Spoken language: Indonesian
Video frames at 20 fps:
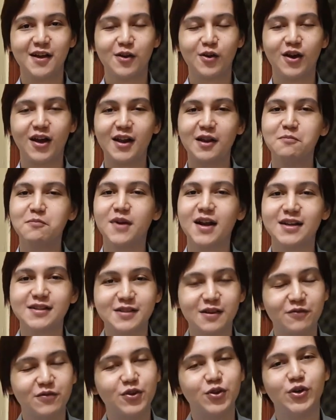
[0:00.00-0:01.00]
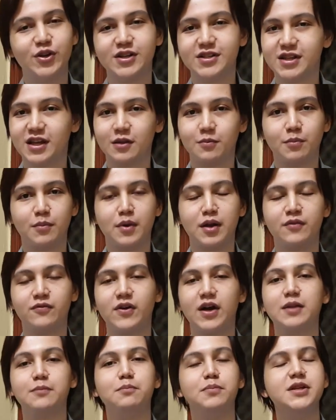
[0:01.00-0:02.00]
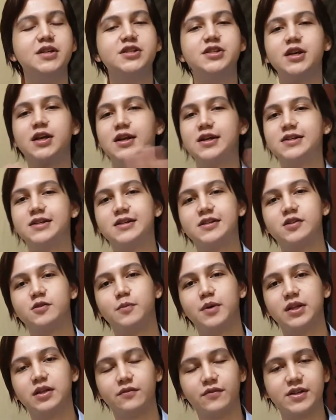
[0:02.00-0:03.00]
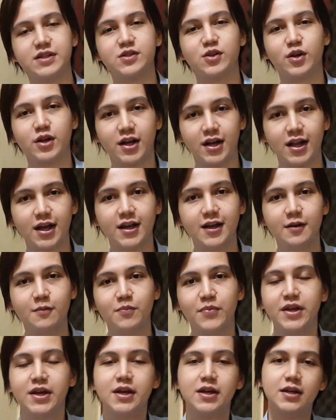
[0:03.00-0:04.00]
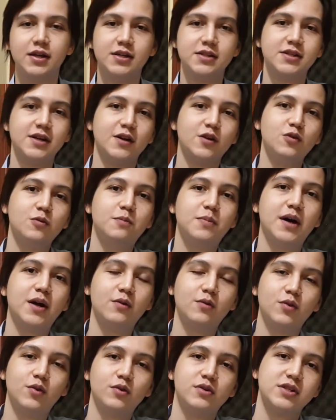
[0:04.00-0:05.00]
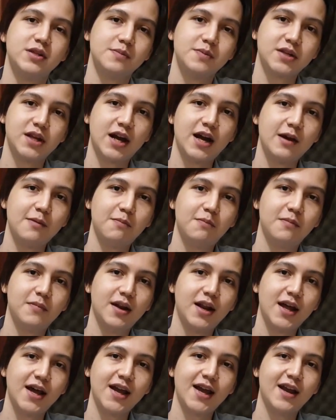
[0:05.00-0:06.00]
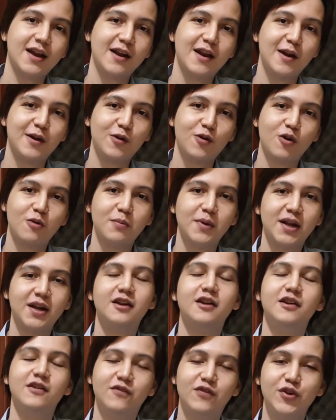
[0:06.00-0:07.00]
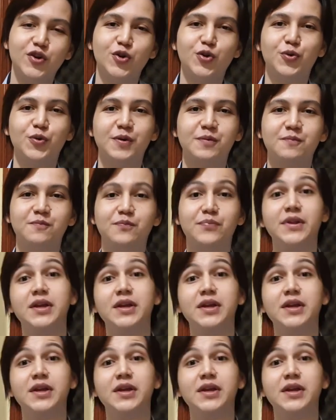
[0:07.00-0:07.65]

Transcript: Kalau kalian merasa video ini sangat bermanfaat, please share aja ke sobat investor yang lain. Dan jangan lupa untuk subscribe, like, dan komen di video gue.